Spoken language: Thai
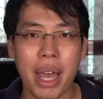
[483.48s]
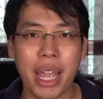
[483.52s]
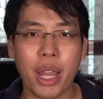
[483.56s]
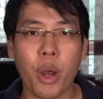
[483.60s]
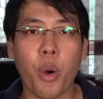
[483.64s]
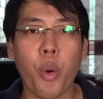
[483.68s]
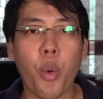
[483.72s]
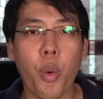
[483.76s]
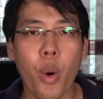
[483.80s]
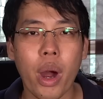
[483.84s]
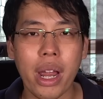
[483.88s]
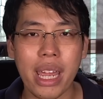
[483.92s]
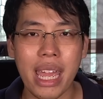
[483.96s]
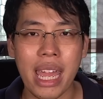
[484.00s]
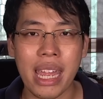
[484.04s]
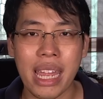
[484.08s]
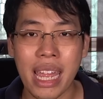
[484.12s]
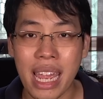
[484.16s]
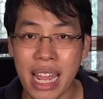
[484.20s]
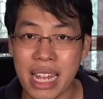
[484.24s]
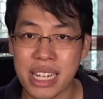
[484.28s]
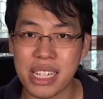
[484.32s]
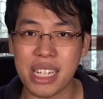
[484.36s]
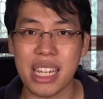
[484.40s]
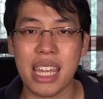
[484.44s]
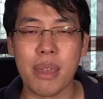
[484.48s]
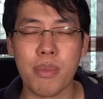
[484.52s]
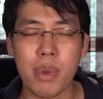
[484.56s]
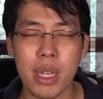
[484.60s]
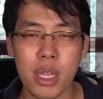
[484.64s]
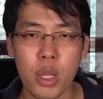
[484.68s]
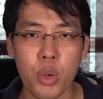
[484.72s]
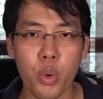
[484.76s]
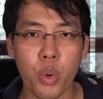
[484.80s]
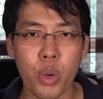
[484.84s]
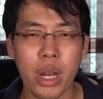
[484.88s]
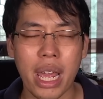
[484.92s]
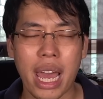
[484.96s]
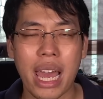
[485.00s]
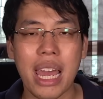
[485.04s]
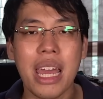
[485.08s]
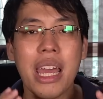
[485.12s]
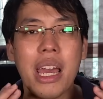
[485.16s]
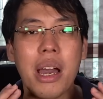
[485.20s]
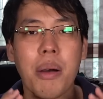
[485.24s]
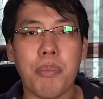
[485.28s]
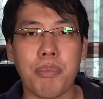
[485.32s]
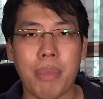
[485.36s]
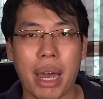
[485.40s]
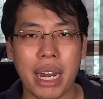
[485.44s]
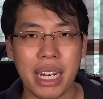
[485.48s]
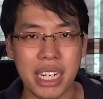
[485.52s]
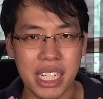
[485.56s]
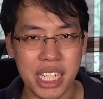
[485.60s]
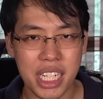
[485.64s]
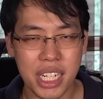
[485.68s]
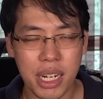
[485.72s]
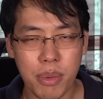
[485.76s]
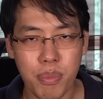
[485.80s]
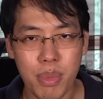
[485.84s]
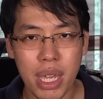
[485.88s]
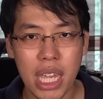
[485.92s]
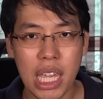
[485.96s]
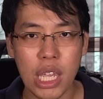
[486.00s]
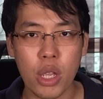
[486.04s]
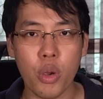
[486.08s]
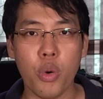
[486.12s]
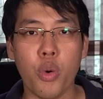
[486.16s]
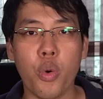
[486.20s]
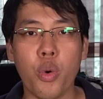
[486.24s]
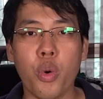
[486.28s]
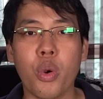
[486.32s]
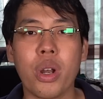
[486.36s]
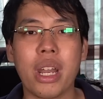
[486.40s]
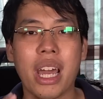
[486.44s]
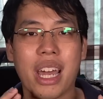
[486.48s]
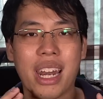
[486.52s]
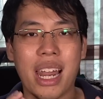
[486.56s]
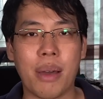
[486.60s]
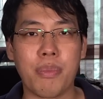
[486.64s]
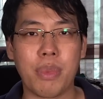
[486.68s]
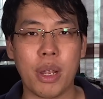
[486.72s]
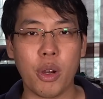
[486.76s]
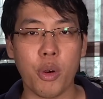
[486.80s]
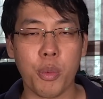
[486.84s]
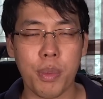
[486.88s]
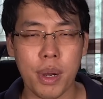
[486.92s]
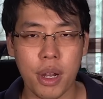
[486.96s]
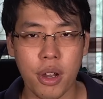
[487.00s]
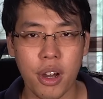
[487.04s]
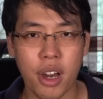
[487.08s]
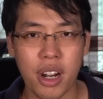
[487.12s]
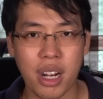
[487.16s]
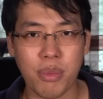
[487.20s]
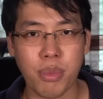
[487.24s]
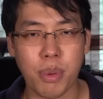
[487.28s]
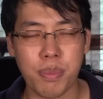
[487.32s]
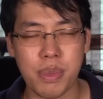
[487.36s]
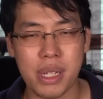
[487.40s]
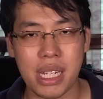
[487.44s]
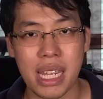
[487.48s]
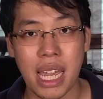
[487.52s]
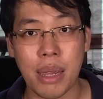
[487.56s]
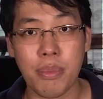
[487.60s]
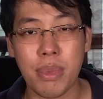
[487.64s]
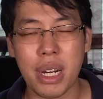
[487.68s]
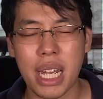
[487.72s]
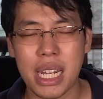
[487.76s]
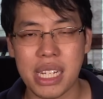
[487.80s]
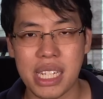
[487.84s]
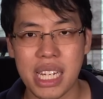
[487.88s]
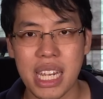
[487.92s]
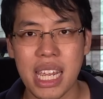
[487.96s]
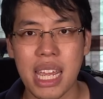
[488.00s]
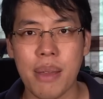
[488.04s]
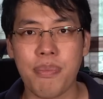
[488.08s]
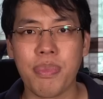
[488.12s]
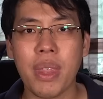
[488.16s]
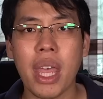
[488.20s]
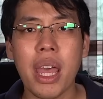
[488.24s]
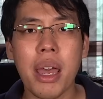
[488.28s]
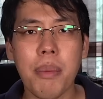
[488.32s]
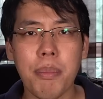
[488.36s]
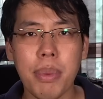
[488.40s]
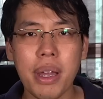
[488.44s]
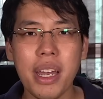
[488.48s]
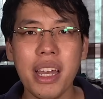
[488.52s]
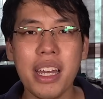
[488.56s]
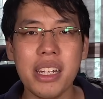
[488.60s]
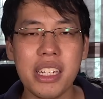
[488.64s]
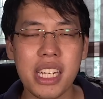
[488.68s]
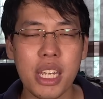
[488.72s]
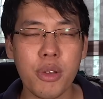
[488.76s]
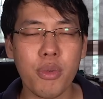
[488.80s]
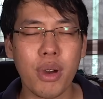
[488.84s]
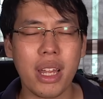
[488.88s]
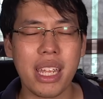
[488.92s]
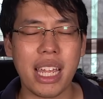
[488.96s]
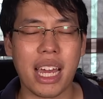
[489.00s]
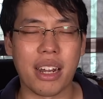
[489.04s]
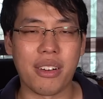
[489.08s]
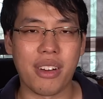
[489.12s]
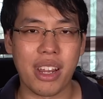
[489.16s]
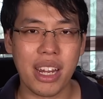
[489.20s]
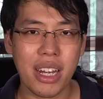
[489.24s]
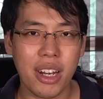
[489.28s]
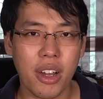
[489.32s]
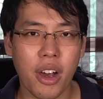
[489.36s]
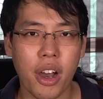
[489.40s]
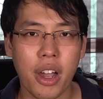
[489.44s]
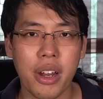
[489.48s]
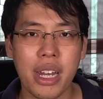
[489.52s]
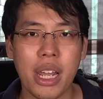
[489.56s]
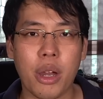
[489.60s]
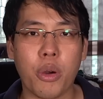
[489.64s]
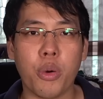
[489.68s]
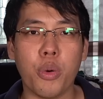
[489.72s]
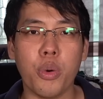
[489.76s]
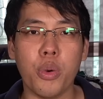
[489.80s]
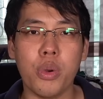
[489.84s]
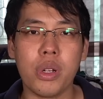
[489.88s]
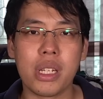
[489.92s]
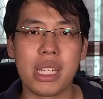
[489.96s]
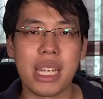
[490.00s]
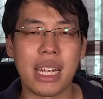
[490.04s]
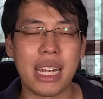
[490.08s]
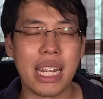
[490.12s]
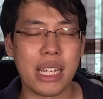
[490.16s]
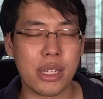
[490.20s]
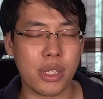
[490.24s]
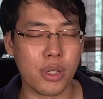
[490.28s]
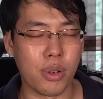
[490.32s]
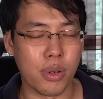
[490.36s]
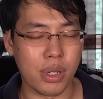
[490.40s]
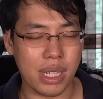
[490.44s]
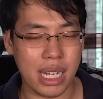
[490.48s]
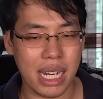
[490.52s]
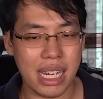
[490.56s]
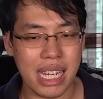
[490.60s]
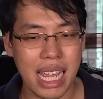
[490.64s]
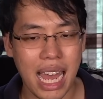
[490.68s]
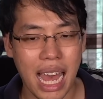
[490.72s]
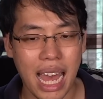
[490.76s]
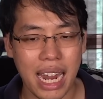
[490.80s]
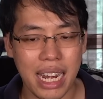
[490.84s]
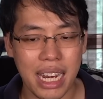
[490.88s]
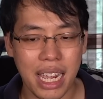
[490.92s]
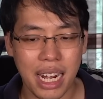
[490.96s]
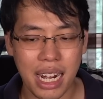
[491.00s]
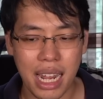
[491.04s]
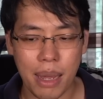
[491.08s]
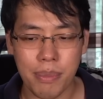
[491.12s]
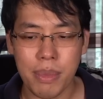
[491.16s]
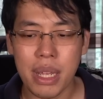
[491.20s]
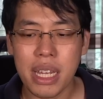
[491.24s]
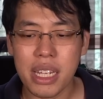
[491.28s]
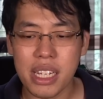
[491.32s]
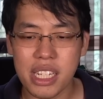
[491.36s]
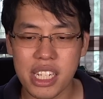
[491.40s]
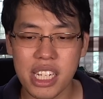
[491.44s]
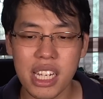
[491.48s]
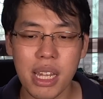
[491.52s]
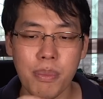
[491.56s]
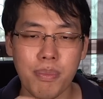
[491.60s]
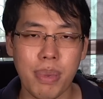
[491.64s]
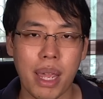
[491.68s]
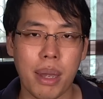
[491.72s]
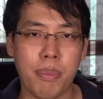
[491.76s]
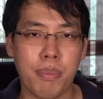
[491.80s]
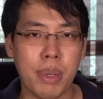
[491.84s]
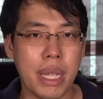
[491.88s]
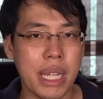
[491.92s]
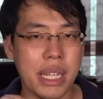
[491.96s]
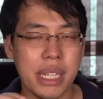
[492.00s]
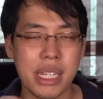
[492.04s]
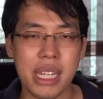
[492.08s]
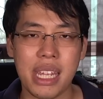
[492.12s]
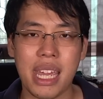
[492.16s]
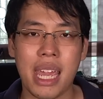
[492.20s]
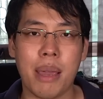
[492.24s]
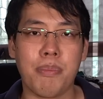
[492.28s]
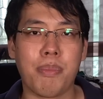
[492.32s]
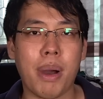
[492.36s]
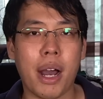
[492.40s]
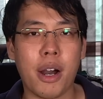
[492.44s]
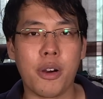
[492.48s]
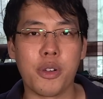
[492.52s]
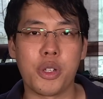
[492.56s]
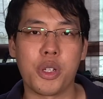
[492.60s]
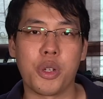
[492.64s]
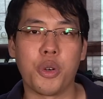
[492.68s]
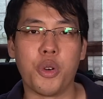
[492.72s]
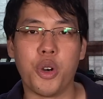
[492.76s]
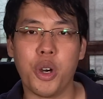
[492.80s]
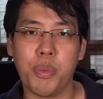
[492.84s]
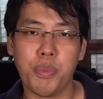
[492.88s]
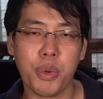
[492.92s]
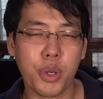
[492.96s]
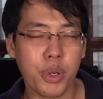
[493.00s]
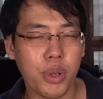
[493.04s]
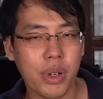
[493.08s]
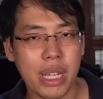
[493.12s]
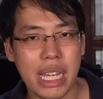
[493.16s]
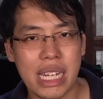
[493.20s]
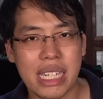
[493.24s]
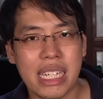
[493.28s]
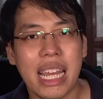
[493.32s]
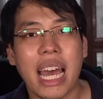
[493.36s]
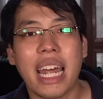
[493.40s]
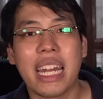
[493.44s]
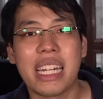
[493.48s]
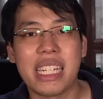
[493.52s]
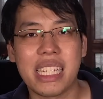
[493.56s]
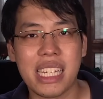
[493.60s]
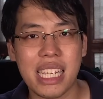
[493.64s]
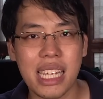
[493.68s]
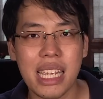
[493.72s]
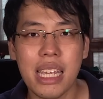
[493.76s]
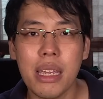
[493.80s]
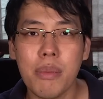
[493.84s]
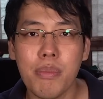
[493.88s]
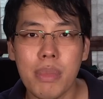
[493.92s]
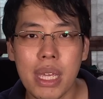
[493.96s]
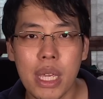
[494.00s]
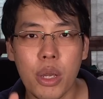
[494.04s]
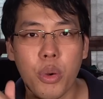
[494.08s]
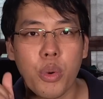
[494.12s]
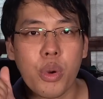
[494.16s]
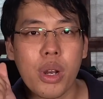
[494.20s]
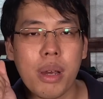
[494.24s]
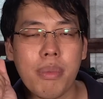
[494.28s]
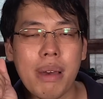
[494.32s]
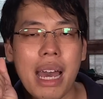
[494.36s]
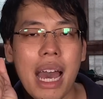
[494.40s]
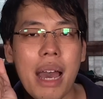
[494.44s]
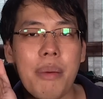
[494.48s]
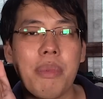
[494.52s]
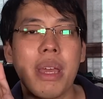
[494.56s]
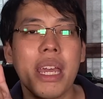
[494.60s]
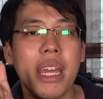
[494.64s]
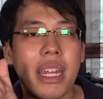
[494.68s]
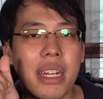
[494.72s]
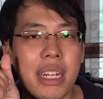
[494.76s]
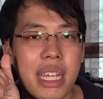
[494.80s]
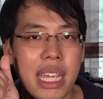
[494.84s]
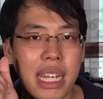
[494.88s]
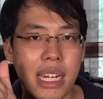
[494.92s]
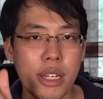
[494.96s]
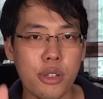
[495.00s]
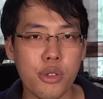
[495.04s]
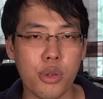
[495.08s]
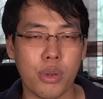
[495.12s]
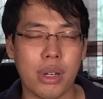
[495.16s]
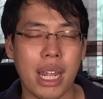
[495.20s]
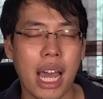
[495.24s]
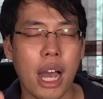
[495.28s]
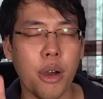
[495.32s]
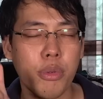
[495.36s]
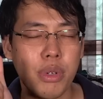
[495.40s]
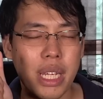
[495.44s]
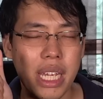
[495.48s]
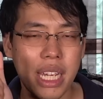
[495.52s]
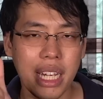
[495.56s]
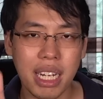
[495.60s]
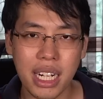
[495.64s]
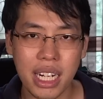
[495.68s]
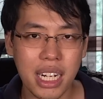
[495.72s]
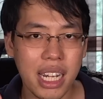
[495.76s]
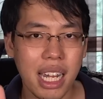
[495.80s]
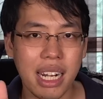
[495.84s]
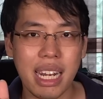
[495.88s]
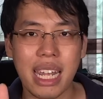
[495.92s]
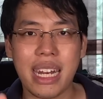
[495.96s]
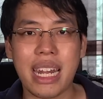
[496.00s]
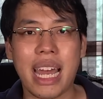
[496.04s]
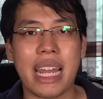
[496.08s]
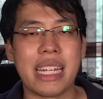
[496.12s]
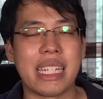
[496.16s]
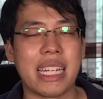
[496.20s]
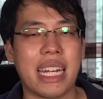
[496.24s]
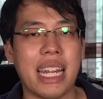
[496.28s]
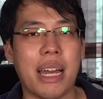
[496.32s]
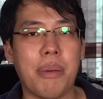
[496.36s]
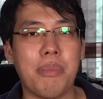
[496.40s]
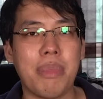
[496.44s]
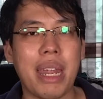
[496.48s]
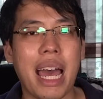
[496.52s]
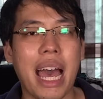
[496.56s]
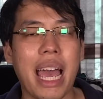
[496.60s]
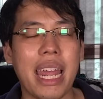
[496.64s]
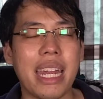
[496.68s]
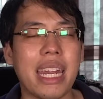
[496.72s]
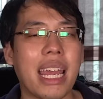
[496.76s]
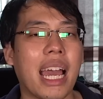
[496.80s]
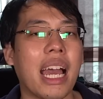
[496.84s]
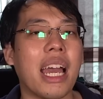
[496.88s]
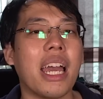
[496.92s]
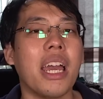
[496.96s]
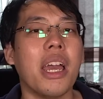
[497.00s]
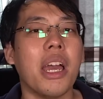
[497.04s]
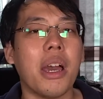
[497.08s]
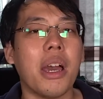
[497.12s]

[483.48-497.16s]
ไมหัว AES EBU เนี่ยมันถึงมีอยู่นะครับในอุปกรณ์ระบบเสียงมืออาชีพ เพื่อที่ว่าอย่างน้อยๆเนี่ยคุณจะได้ส่งสัญญาณนะครับ ซึ่งเป็น PCM Pulse Code Modulation ที่มีคุณภาพดีที่สุดเท่าที่เครื่องใดๆจะทำได้เนี่ย